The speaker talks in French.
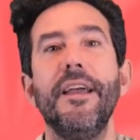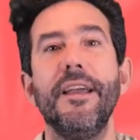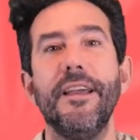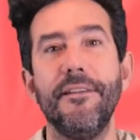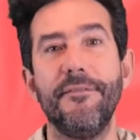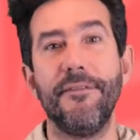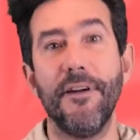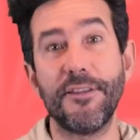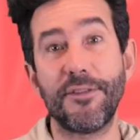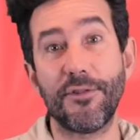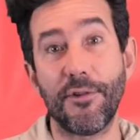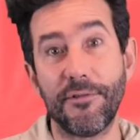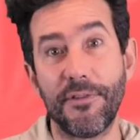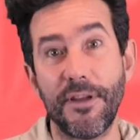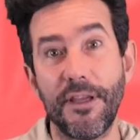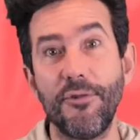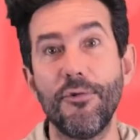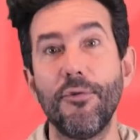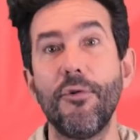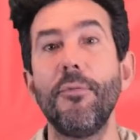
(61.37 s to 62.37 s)
et Vincent
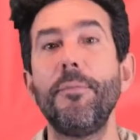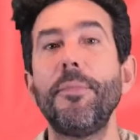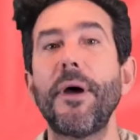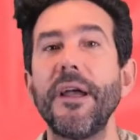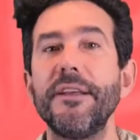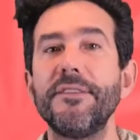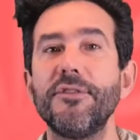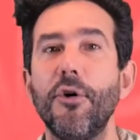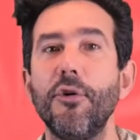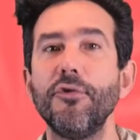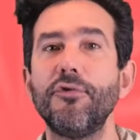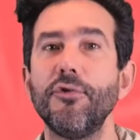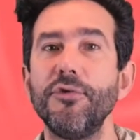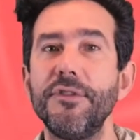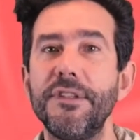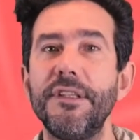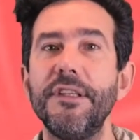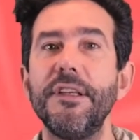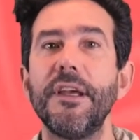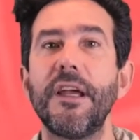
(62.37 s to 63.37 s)
Veillon présentent aussi